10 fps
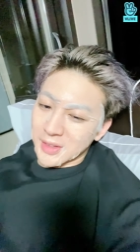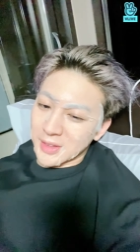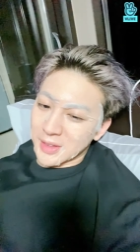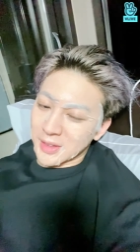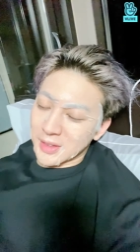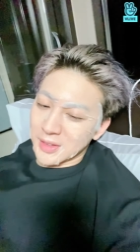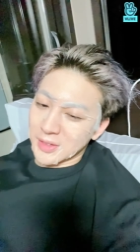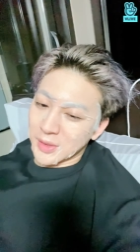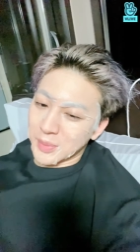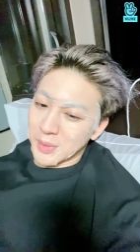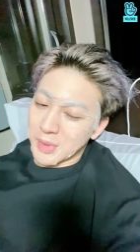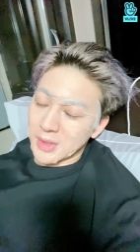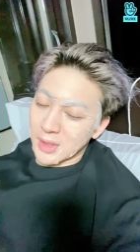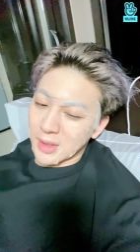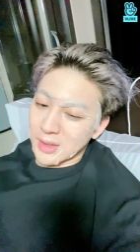네, 정말
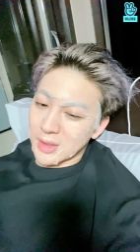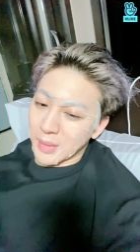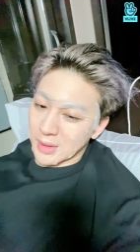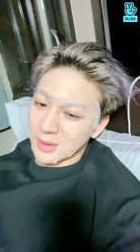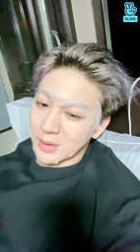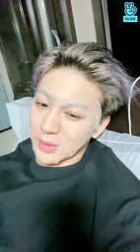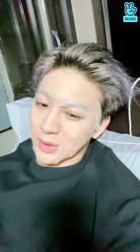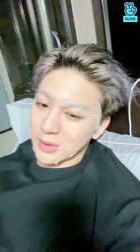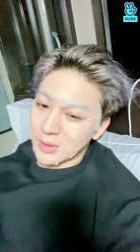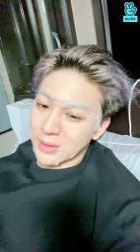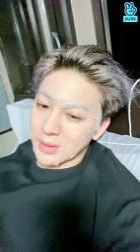비슷한 사진이 많더라고요.